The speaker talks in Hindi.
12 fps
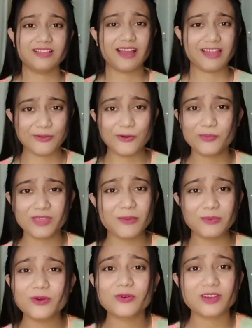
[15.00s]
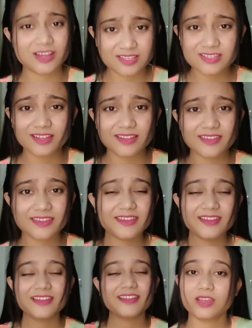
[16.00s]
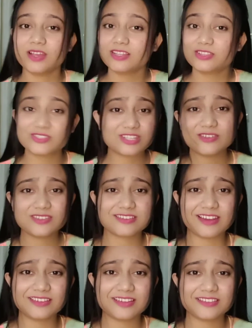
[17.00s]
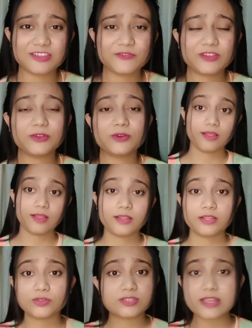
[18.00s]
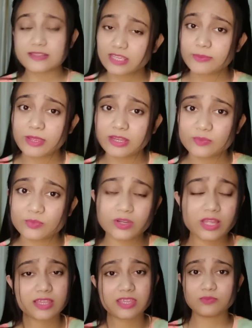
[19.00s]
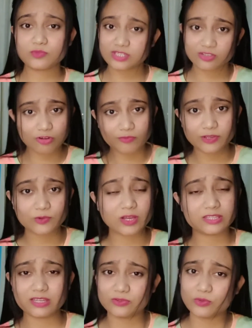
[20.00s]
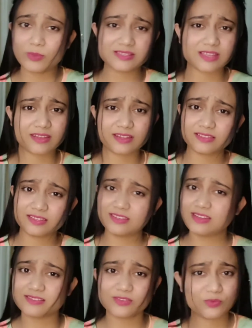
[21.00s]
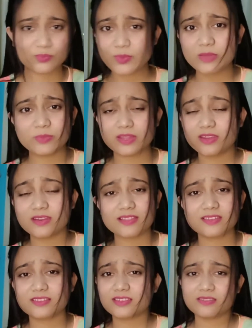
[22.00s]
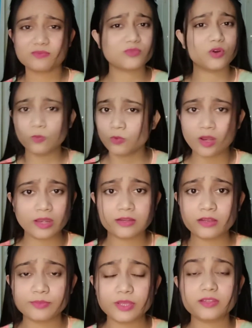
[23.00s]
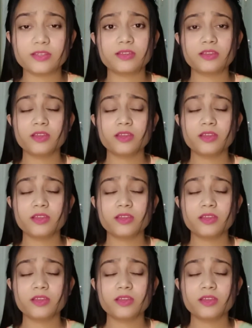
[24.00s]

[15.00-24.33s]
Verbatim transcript: आई होप कि आप लोगों को अच्छा लगे तो चलो स्टार्ट करते हैं वीडियो को तो जैसा कि मैंने बोला कि मुझे कोविड हुआ था तो मैं सारा दिन ऐसे रूम पे परी रहती थी होम क्वारंटाइन पे थी